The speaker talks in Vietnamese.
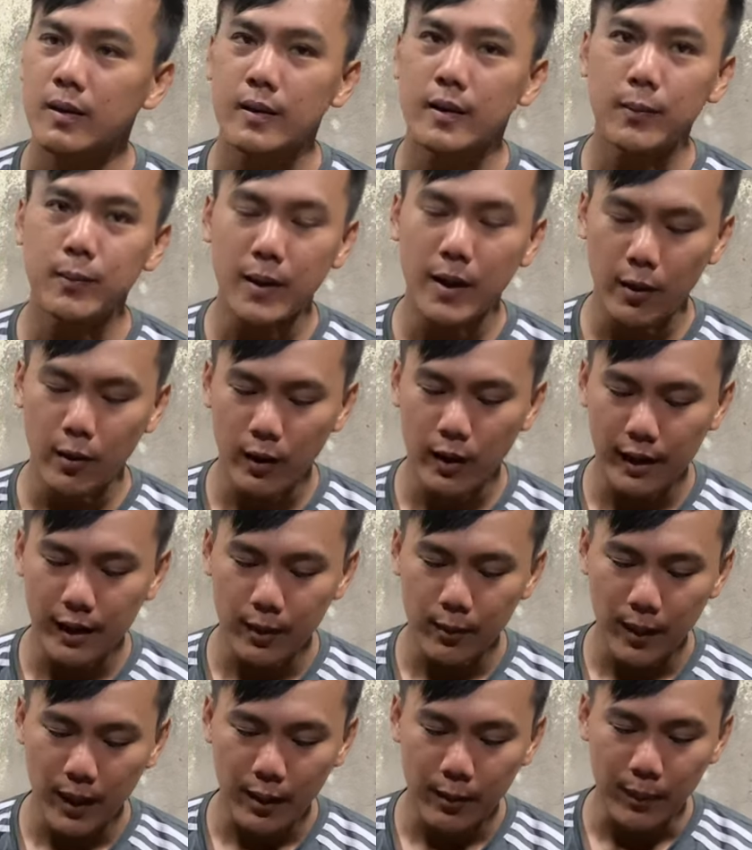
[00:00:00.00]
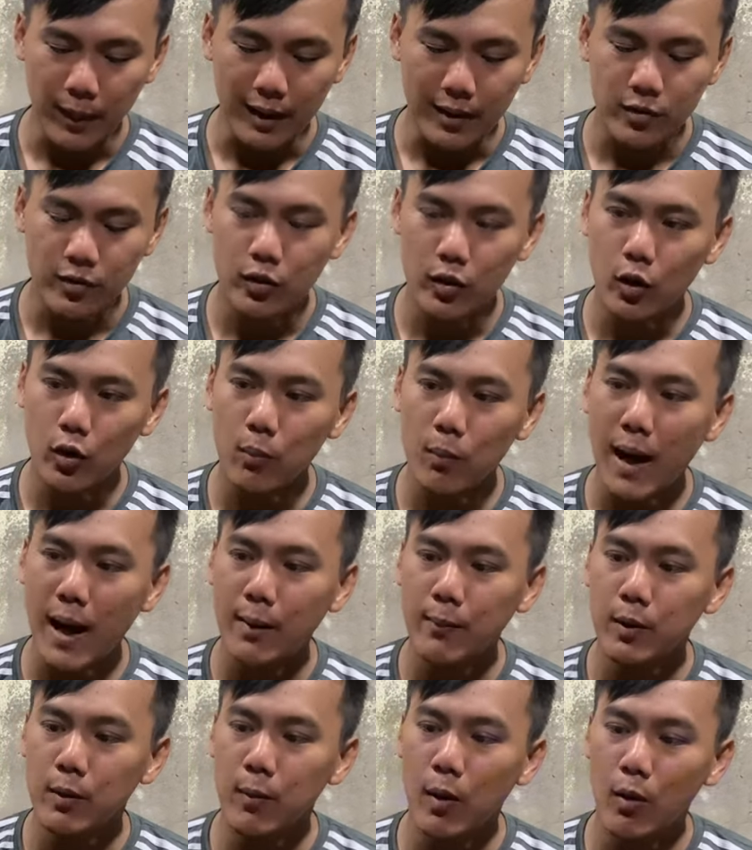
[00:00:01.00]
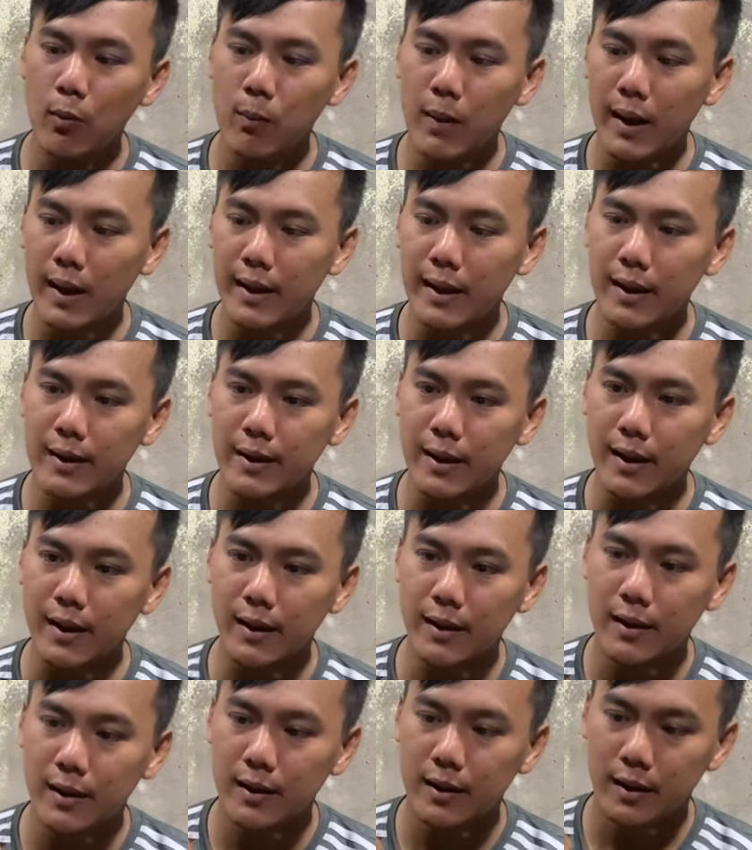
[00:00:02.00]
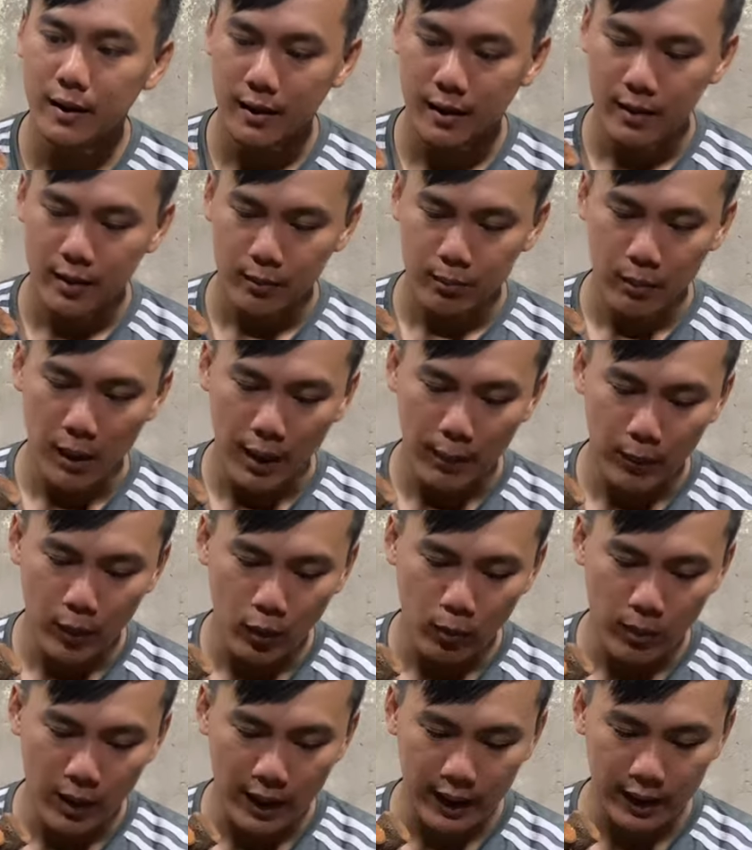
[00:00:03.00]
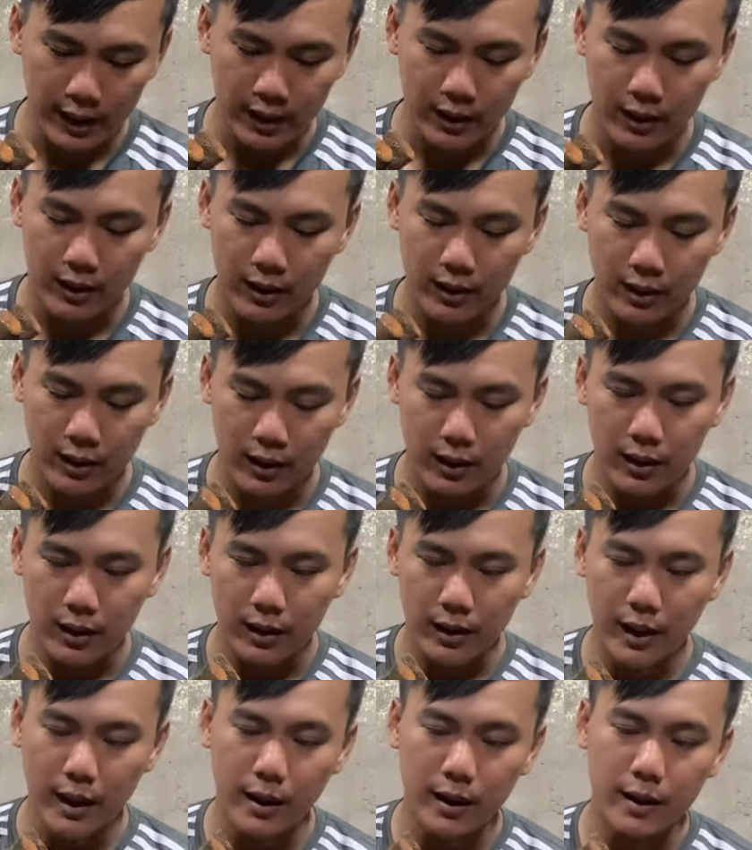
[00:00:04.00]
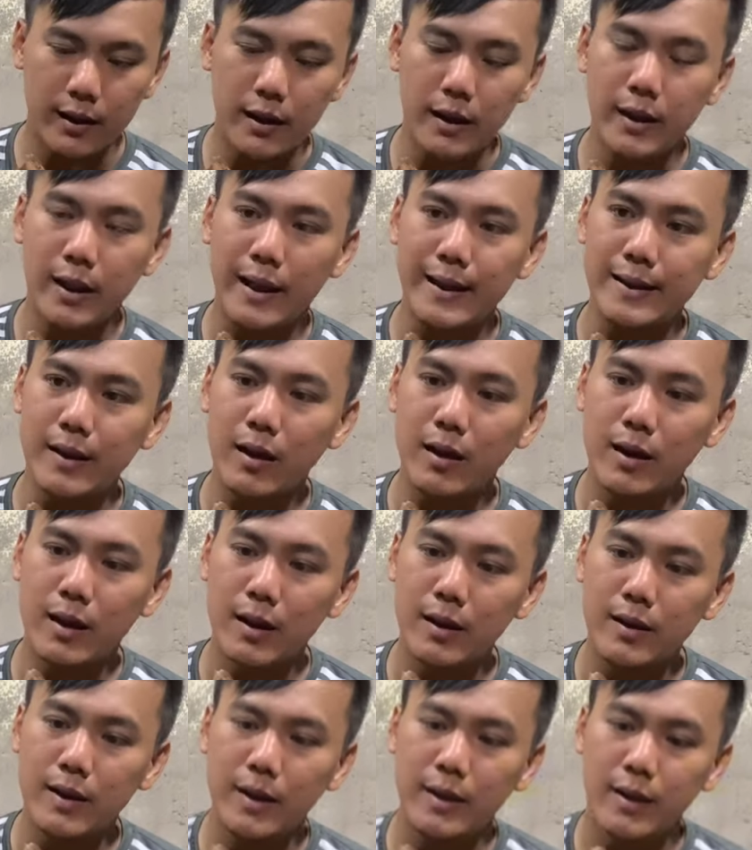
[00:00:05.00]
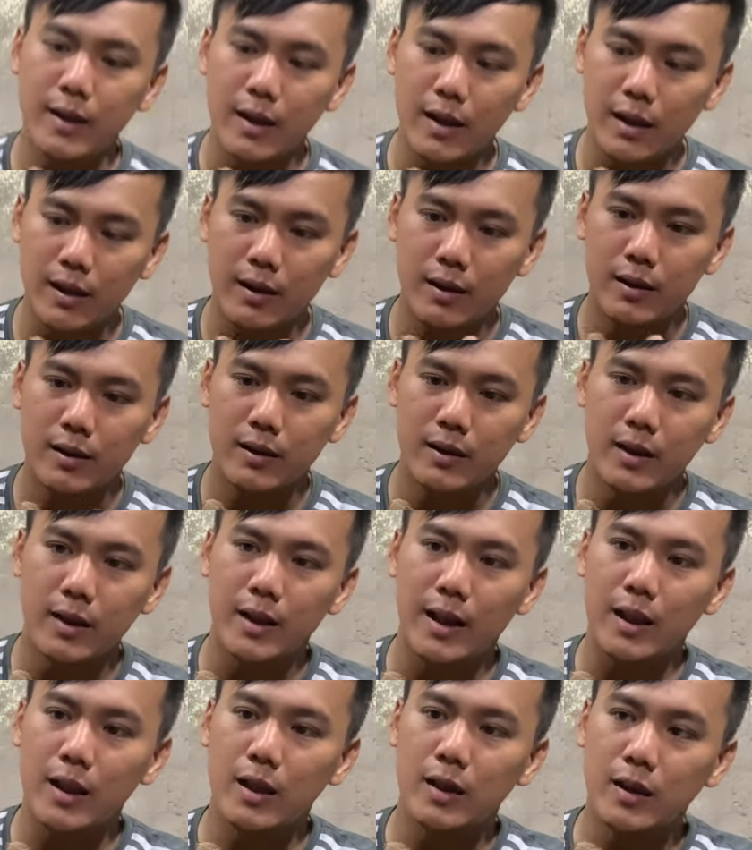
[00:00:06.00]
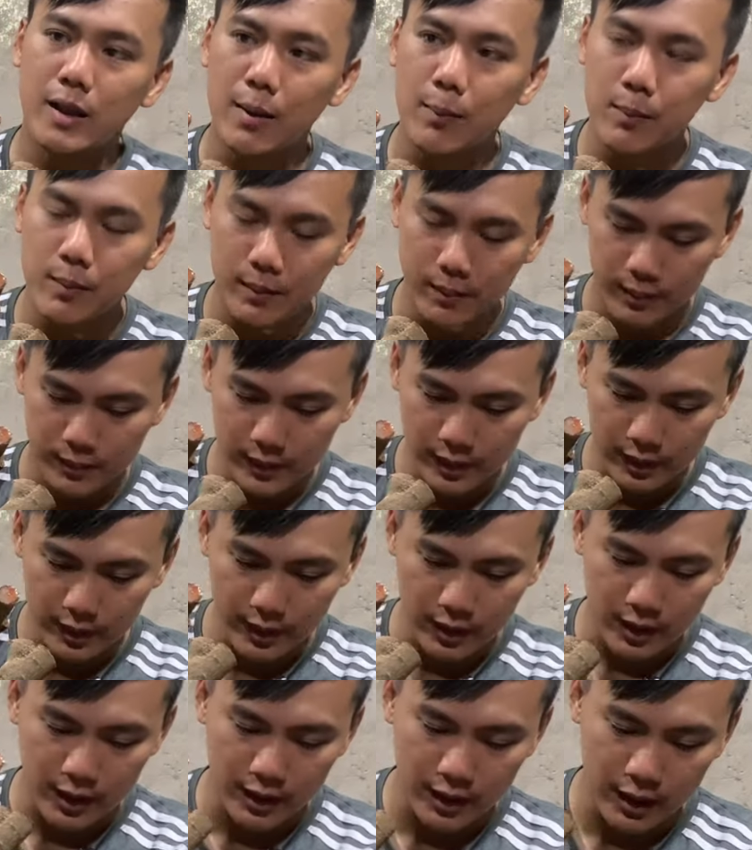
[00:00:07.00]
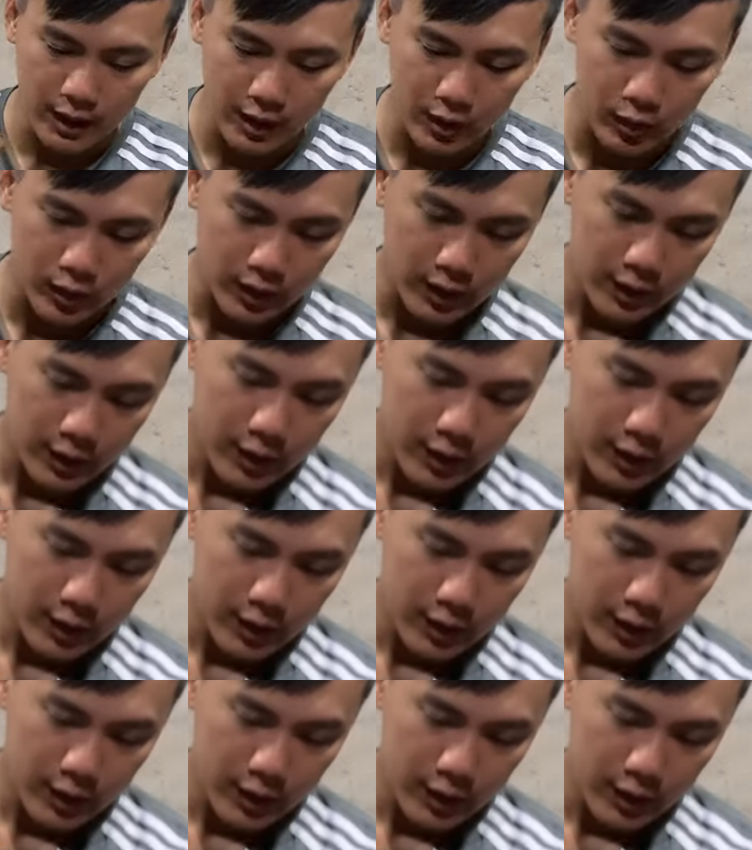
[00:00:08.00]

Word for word: Tiếp theo là cây mai mã số ba mươi bốn bê ha anh chị. ba mươi bốn bê. Cây này chi cành rất là lực nha anh chị ơi. Chi cành lực lắm, từ dưới lên trên luôn.